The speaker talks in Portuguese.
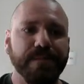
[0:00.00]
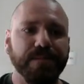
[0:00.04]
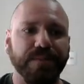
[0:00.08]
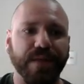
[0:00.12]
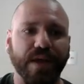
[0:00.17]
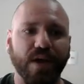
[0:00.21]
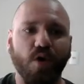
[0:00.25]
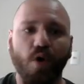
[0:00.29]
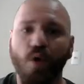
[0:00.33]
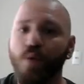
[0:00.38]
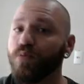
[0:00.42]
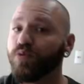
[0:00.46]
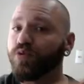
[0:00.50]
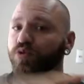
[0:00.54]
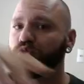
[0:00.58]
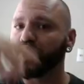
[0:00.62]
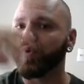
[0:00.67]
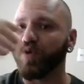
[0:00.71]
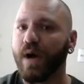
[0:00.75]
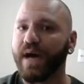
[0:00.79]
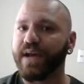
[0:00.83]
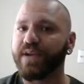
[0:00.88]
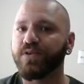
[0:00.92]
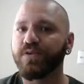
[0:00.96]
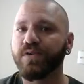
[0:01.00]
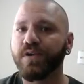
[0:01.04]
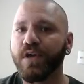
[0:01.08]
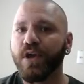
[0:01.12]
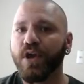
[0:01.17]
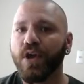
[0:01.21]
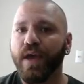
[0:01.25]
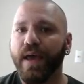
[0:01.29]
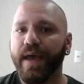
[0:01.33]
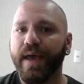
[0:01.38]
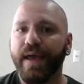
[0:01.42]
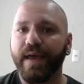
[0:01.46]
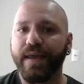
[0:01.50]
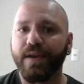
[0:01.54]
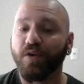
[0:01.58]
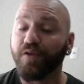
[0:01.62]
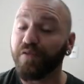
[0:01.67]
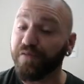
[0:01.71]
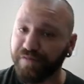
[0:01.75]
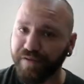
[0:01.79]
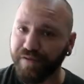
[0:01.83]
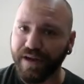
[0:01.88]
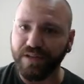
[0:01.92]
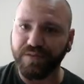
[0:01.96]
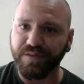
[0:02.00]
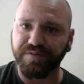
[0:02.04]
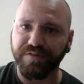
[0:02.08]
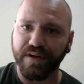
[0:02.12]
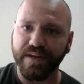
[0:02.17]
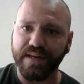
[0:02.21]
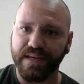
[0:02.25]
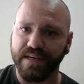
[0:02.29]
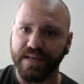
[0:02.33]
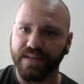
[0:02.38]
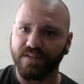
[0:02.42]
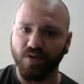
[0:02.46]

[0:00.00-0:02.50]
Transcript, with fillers: né, como um usuário é, novato faria.